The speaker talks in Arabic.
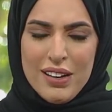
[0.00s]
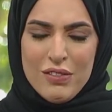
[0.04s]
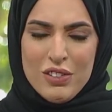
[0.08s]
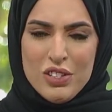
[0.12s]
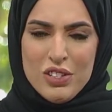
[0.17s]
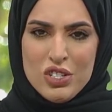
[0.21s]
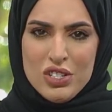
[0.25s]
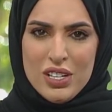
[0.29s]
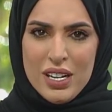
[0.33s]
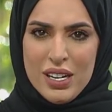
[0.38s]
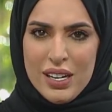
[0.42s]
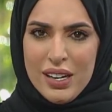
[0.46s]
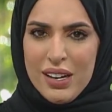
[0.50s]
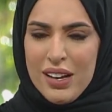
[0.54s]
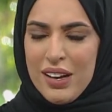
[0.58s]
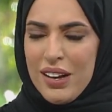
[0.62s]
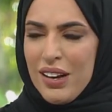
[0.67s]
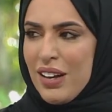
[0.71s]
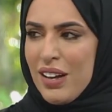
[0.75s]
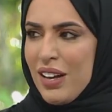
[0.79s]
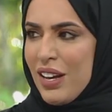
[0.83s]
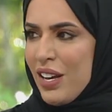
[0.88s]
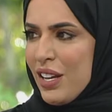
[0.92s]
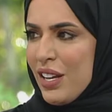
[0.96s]
في
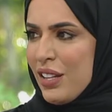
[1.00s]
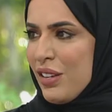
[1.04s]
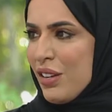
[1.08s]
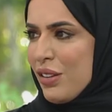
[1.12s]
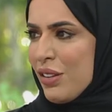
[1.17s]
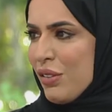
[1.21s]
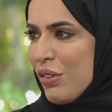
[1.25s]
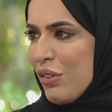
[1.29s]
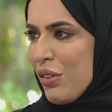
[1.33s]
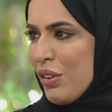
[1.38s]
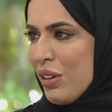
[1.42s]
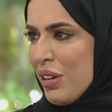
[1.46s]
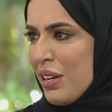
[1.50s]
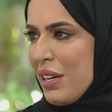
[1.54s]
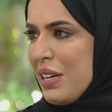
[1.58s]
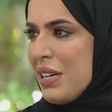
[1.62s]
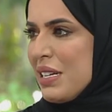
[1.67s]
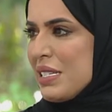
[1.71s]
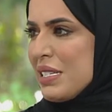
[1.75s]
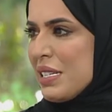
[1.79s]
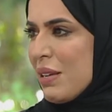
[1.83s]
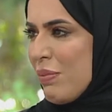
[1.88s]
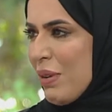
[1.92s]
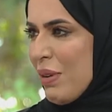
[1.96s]
الشارقة دكتور
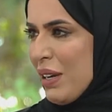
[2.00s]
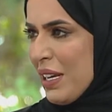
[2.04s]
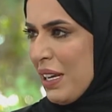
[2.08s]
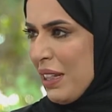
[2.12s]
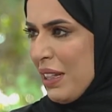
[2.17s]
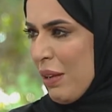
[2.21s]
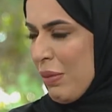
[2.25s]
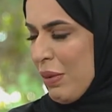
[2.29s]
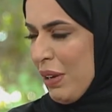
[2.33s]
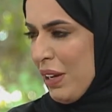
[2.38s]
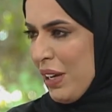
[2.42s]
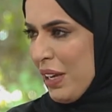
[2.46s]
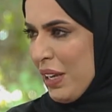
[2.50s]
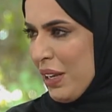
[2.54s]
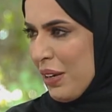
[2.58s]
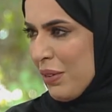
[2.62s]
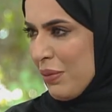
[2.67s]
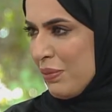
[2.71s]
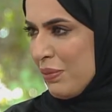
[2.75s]
صبحك الله بالخير